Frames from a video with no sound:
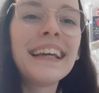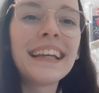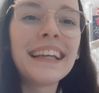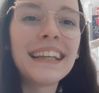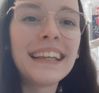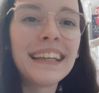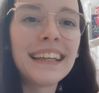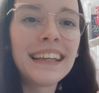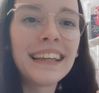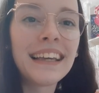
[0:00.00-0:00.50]

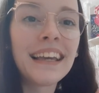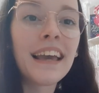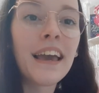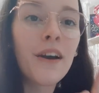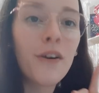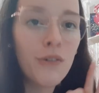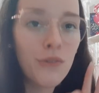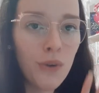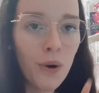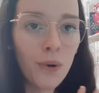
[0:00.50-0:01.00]
e
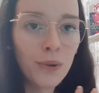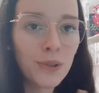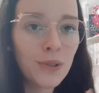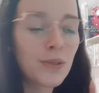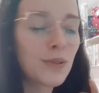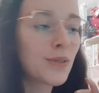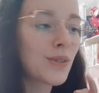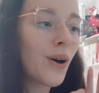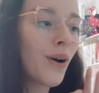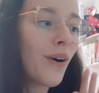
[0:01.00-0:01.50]
eu volto
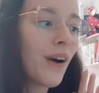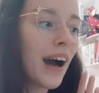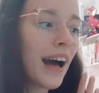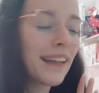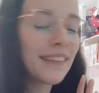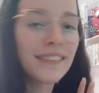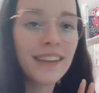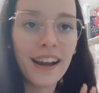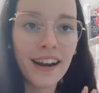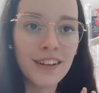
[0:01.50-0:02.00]
só à
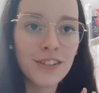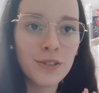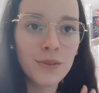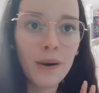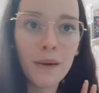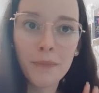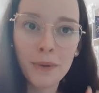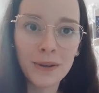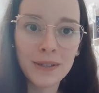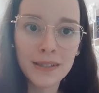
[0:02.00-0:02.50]
tarde
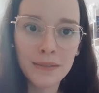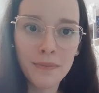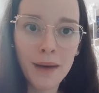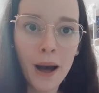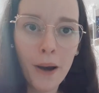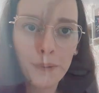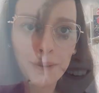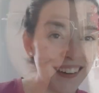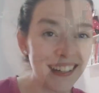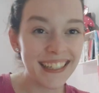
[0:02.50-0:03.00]
com a próxima
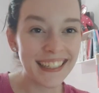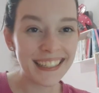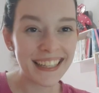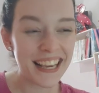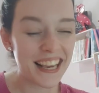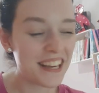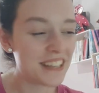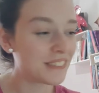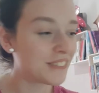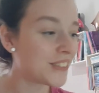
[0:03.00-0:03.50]
aula. Olha
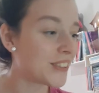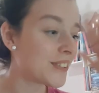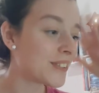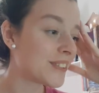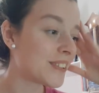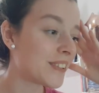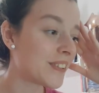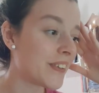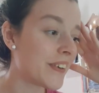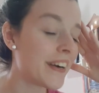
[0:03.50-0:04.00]
quem
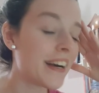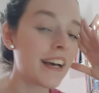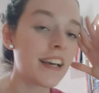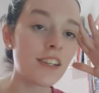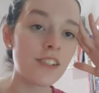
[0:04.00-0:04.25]
voltou!